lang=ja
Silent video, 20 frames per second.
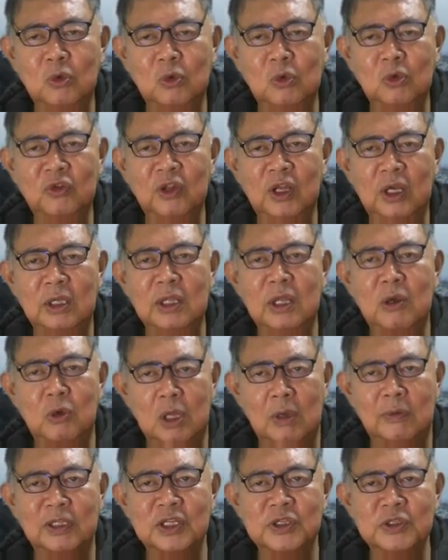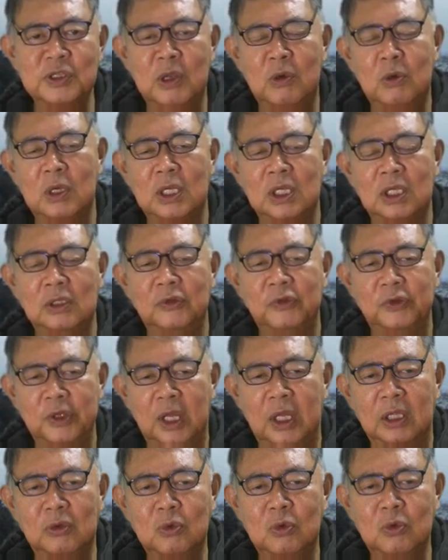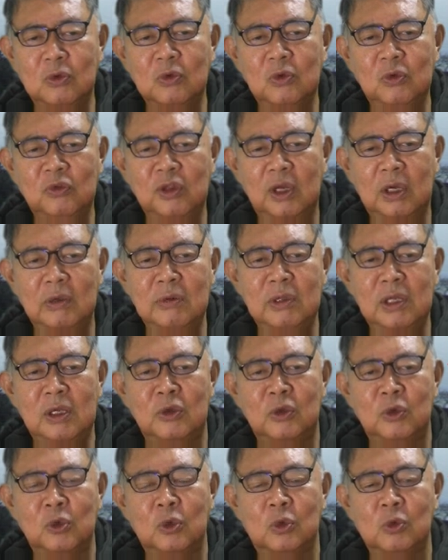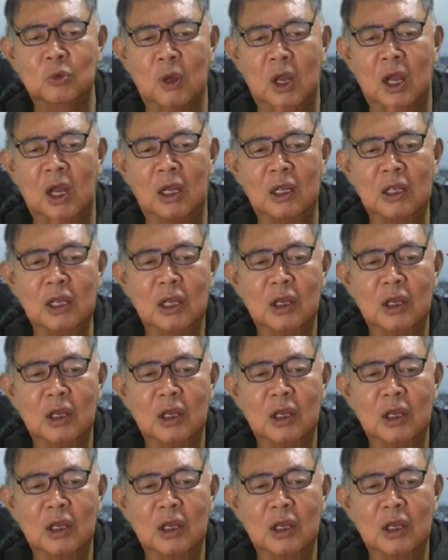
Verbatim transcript: 大阪、名古屋、私、名古屋なんですが、東京、大阪、名古屋の曲は、